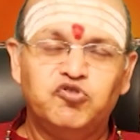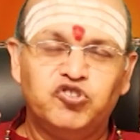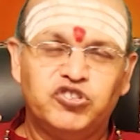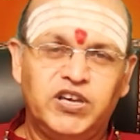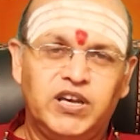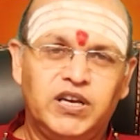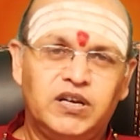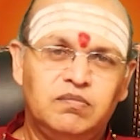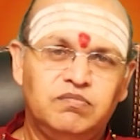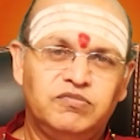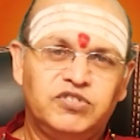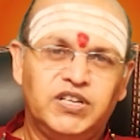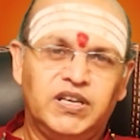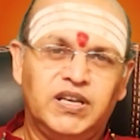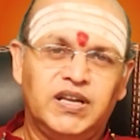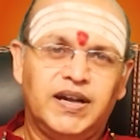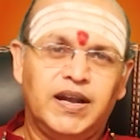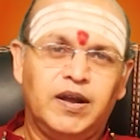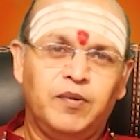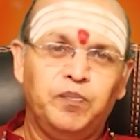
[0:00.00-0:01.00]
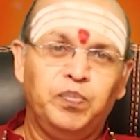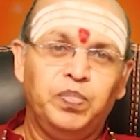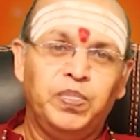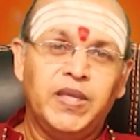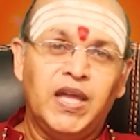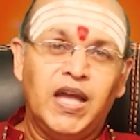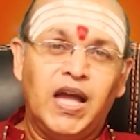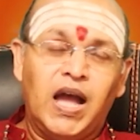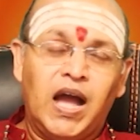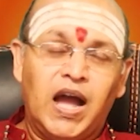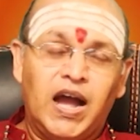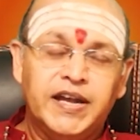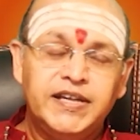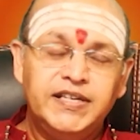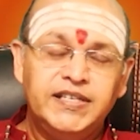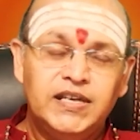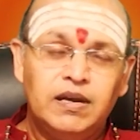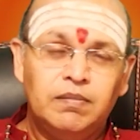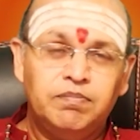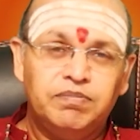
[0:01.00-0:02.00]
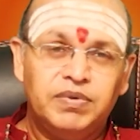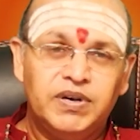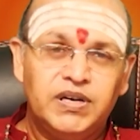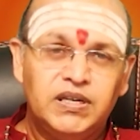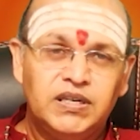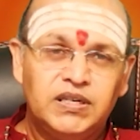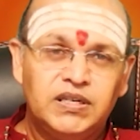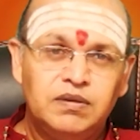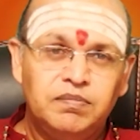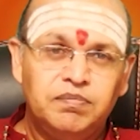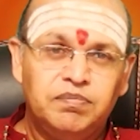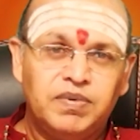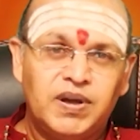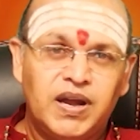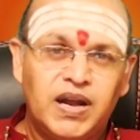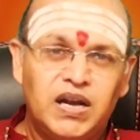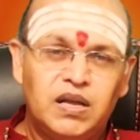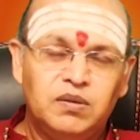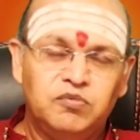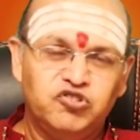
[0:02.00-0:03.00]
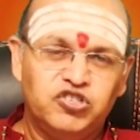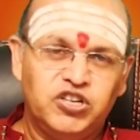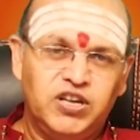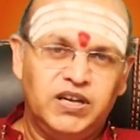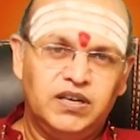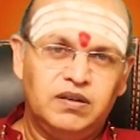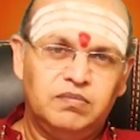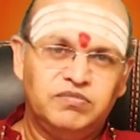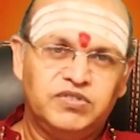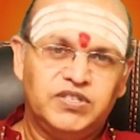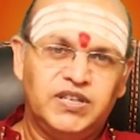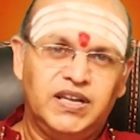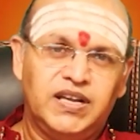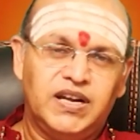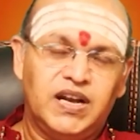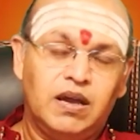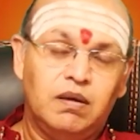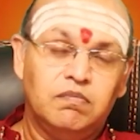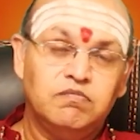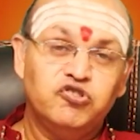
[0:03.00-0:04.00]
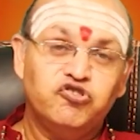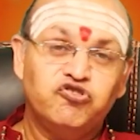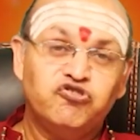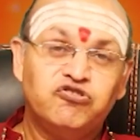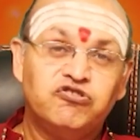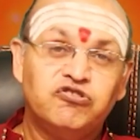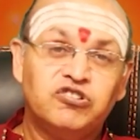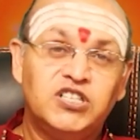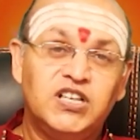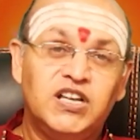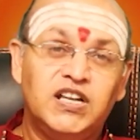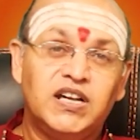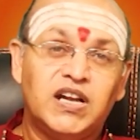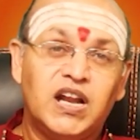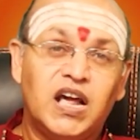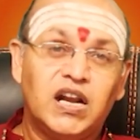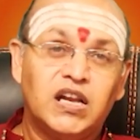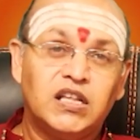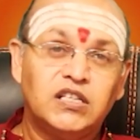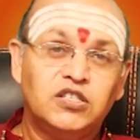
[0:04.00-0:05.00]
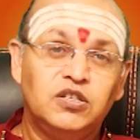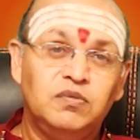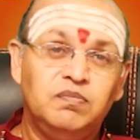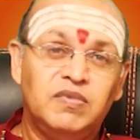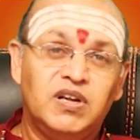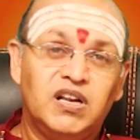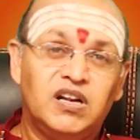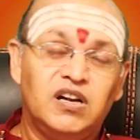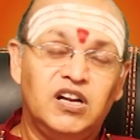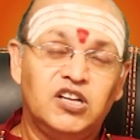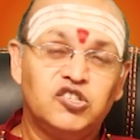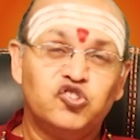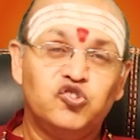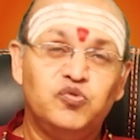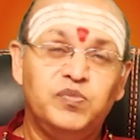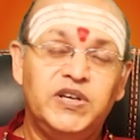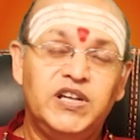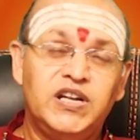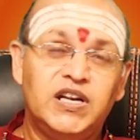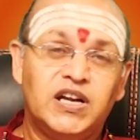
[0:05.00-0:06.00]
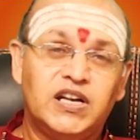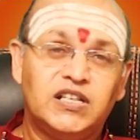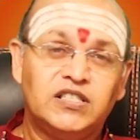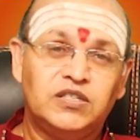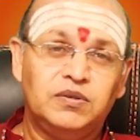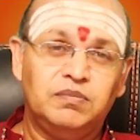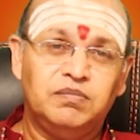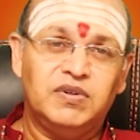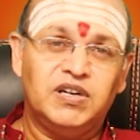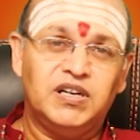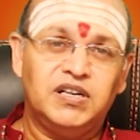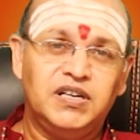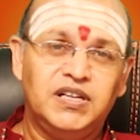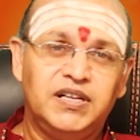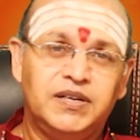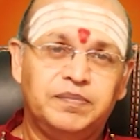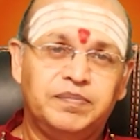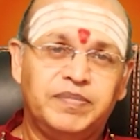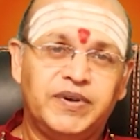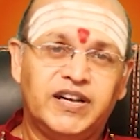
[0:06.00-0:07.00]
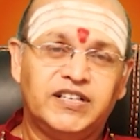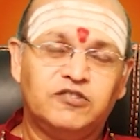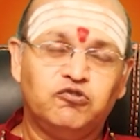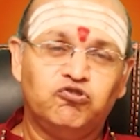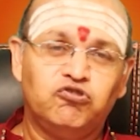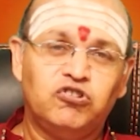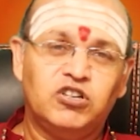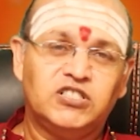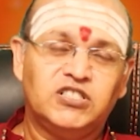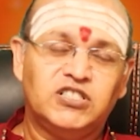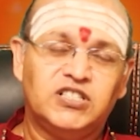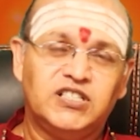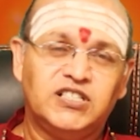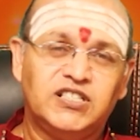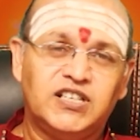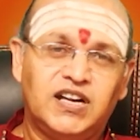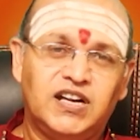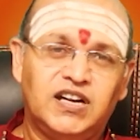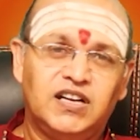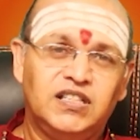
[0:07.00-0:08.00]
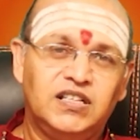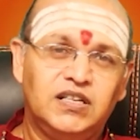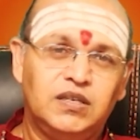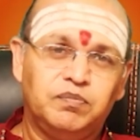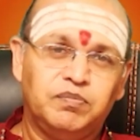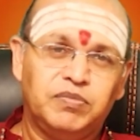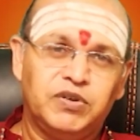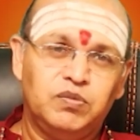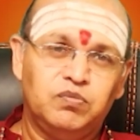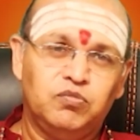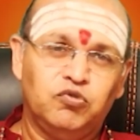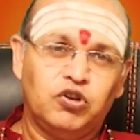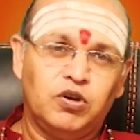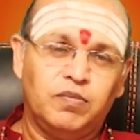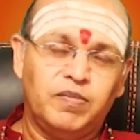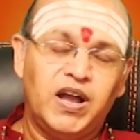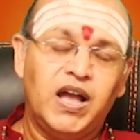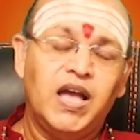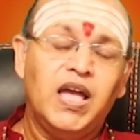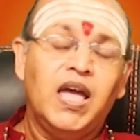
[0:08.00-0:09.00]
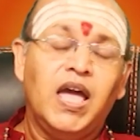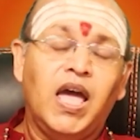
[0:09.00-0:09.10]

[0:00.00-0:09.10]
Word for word: அபிஷேகம் செய்யலாம் ஐயப்பனுக்கு பால் அபிஷேகம் செய்யலாம் ஸ்ரீ நரசிம்மர் லக்ஷ்மி நரசிம்மர்னு இருப்பார் சுதர்சன சக்கரத்துக்கு பின்புறமா